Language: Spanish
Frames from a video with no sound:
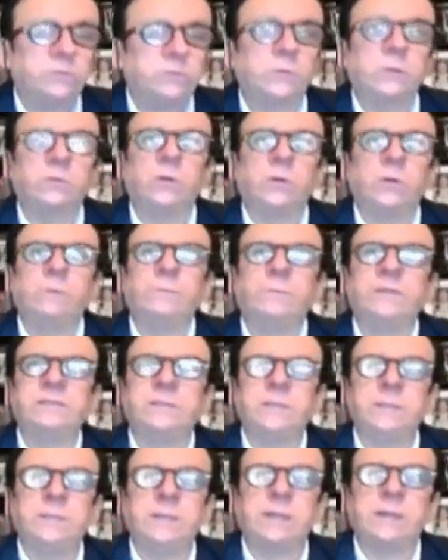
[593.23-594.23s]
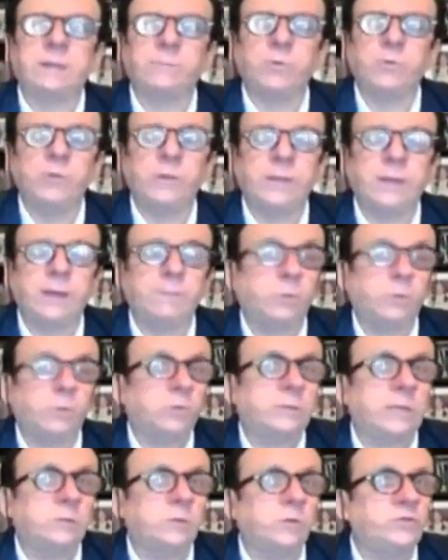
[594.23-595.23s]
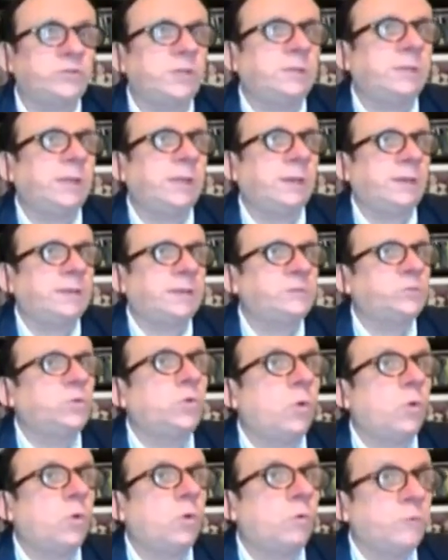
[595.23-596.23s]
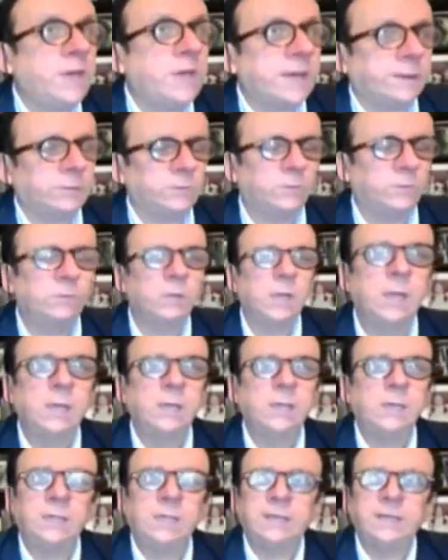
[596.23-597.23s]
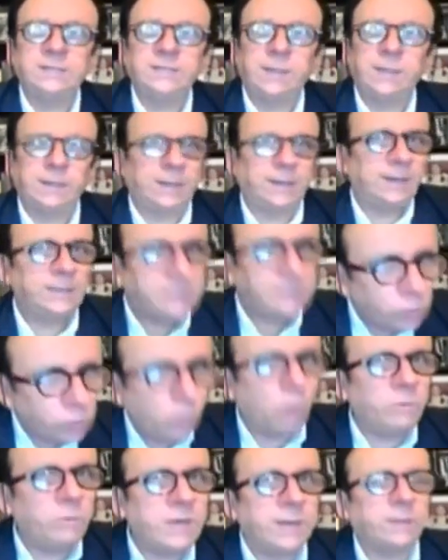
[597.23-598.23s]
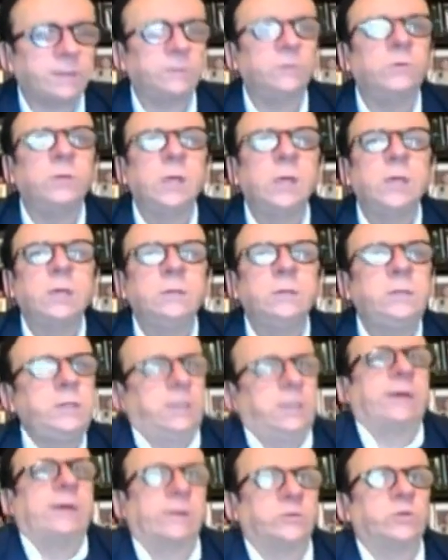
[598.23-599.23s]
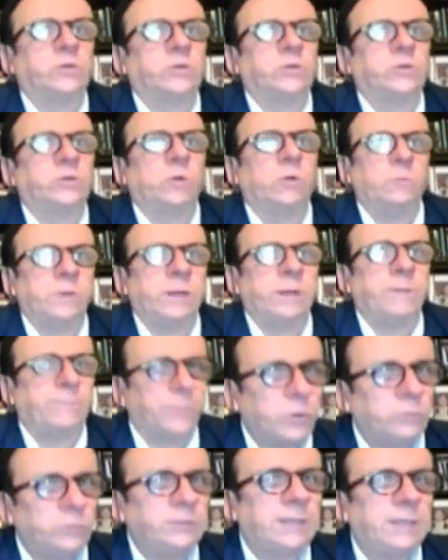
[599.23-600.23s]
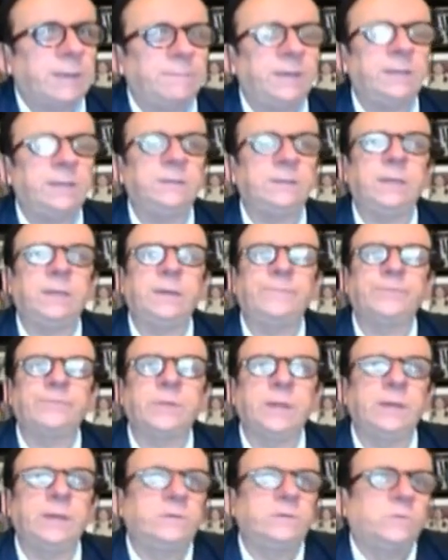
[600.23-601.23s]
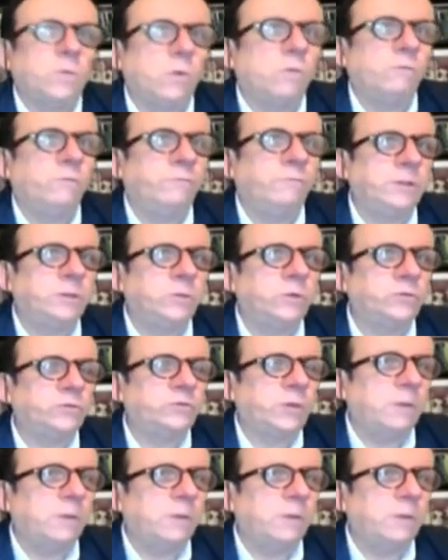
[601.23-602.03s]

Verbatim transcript: actual presidente de la República, y por lo tanto sienten que su gobierno y que ese que es su gobierno tiene que resolver prontamente estos conflictos que